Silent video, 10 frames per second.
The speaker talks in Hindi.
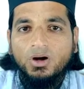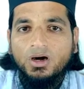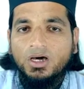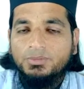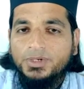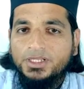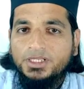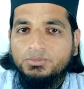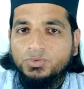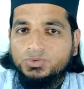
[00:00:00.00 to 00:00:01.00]
और बड़ी
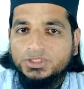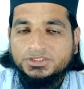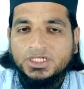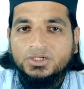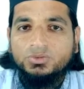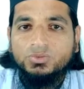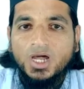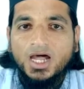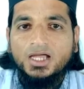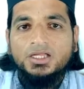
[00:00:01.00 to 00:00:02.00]
ही मुख्तसर दुआ